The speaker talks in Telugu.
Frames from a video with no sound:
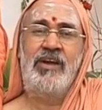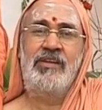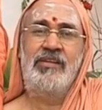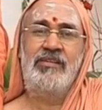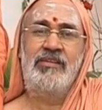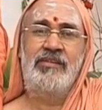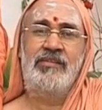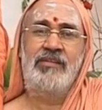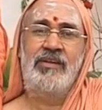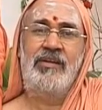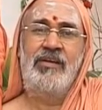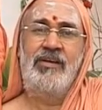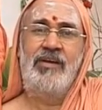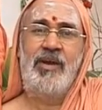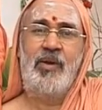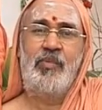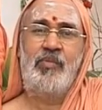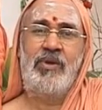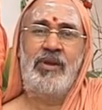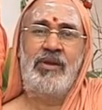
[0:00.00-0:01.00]
అని తిడతాడు
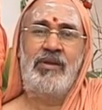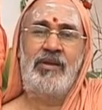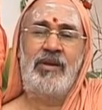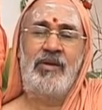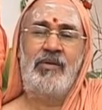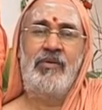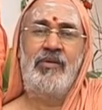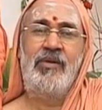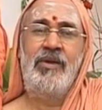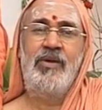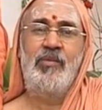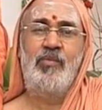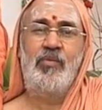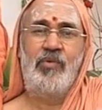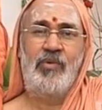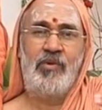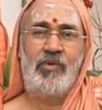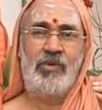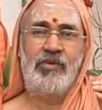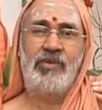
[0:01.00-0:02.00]
అప్పుడు అంటాడు
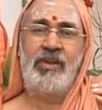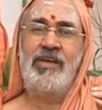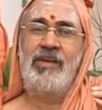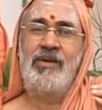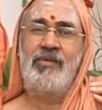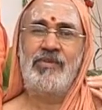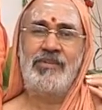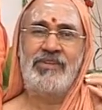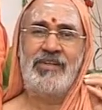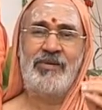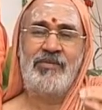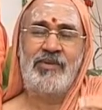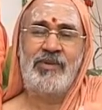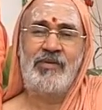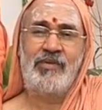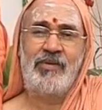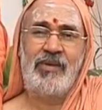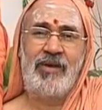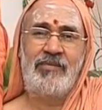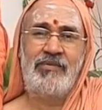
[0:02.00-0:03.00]
మూడు రోజులకే వద్దాం
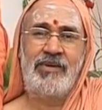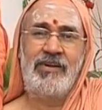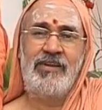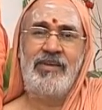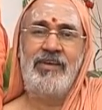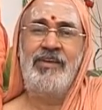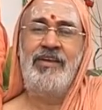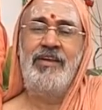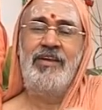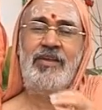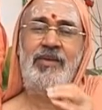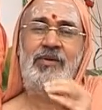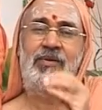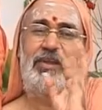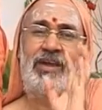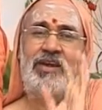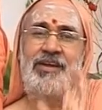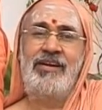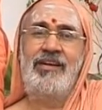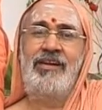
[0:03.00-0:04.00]
అనుకున్నామండి ఇగో
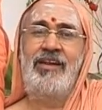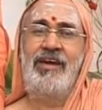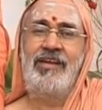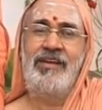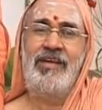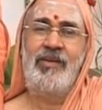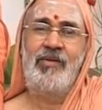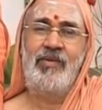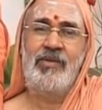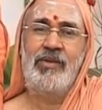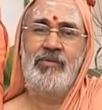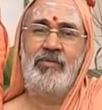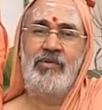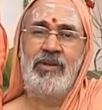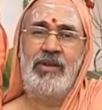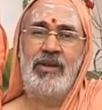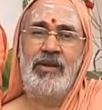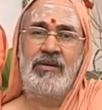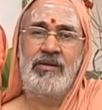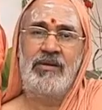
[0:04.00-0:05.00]
నాకు ఇట్లా అనారోగ్యం
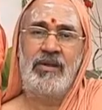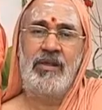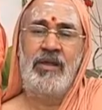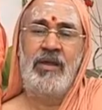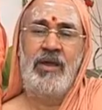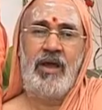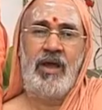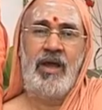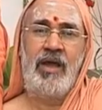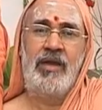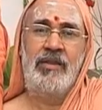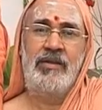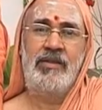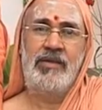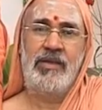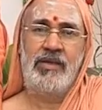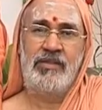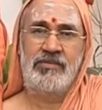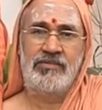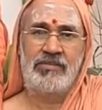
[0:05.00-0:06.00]
ఉండే అంటాడు
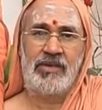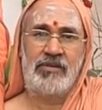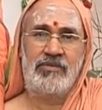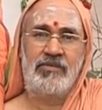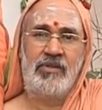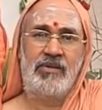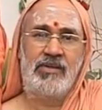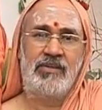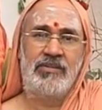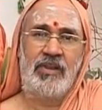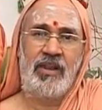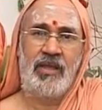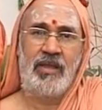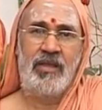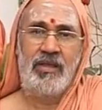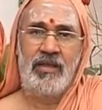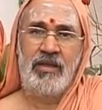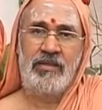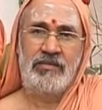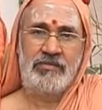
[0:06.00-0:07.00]
నీకేదో సాకు దొరికిందిలే
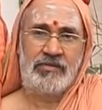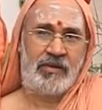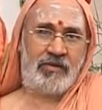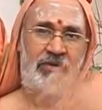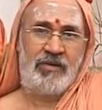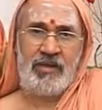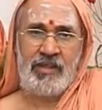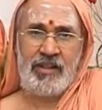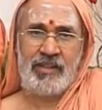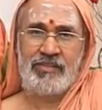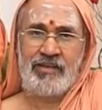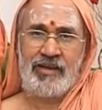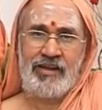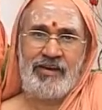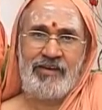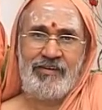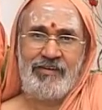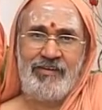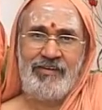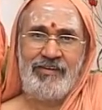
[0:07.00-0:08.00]
చాడు అలా
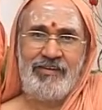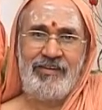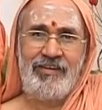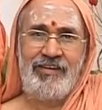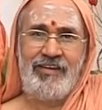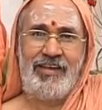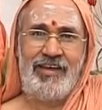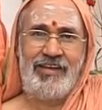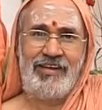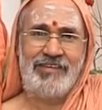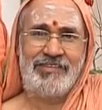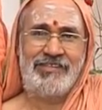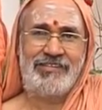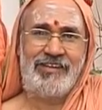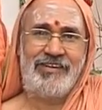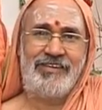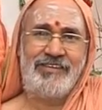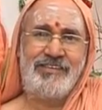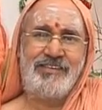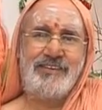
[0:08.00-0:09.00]
తగలాడు ఇలా
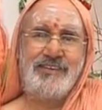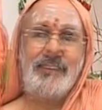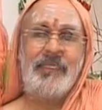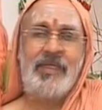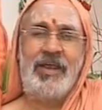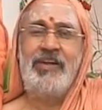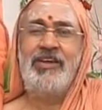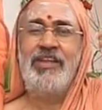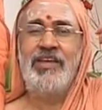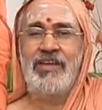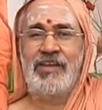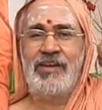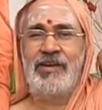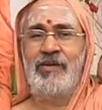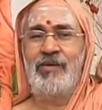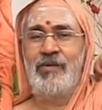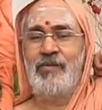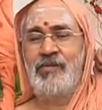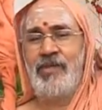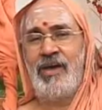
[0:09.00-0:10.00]
అనేస్తారు అంటే ఇక్కడ
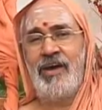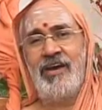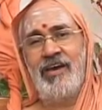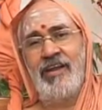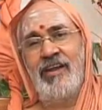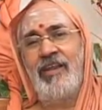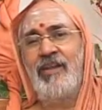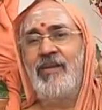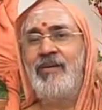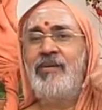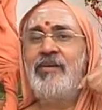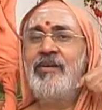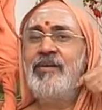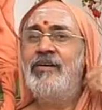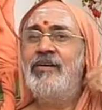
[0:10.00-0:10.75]
ఒక ఉదాహరణలో